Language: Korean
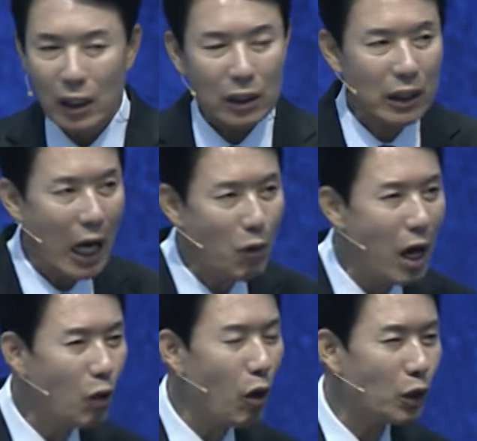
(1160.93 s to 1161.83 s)

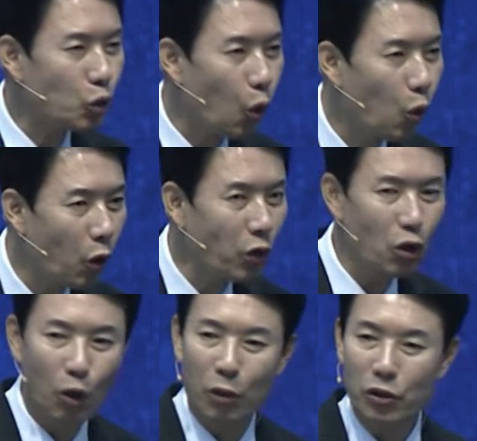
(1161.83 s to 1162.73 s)
상황과 조건을
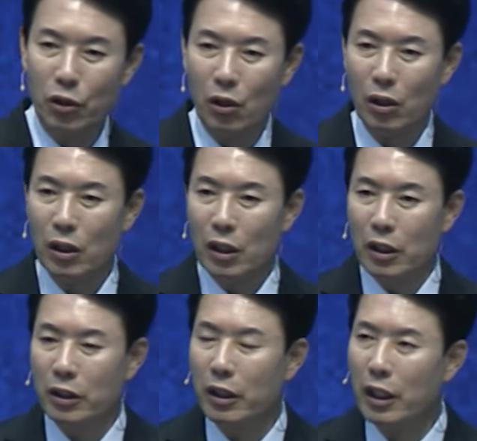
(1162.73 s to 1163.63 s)
넘어서
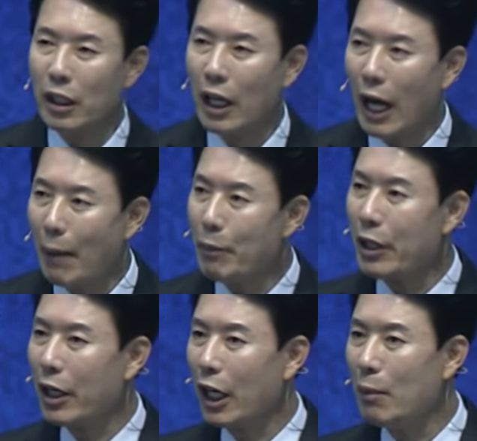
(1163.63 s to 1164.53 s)
그들이
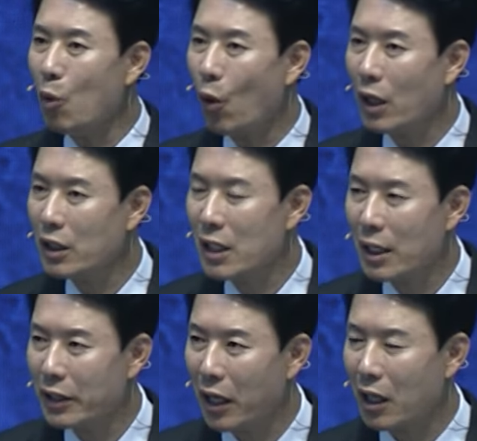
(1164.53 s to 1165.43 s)
함께 행복한
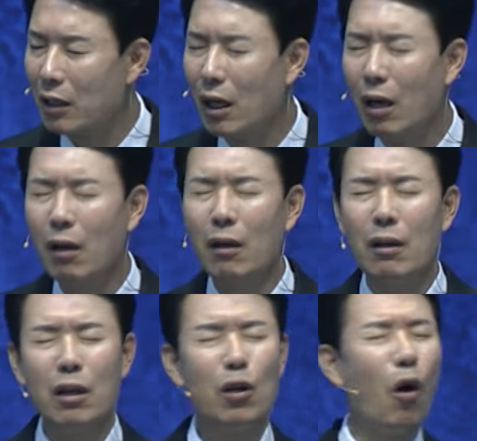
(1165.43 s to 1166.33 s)
신앙생활을 한다?
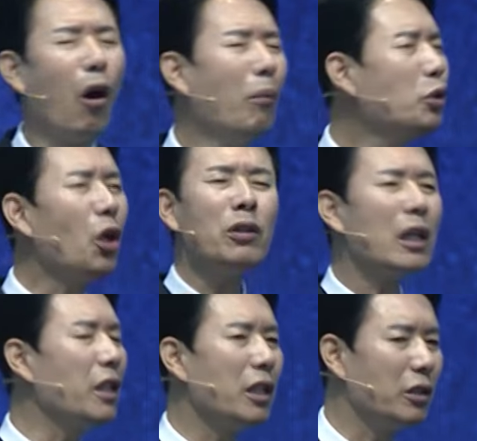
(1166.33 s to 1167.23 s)
이거
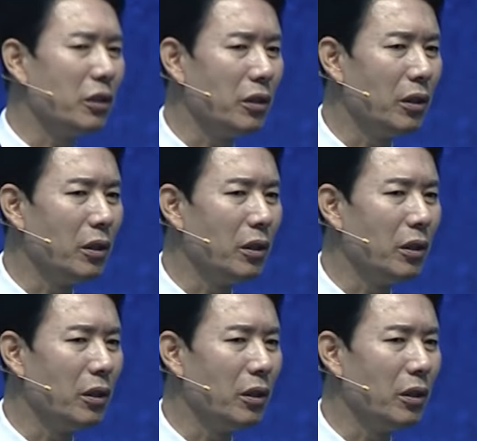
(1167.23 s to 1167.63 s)
엄청난 일이거든요.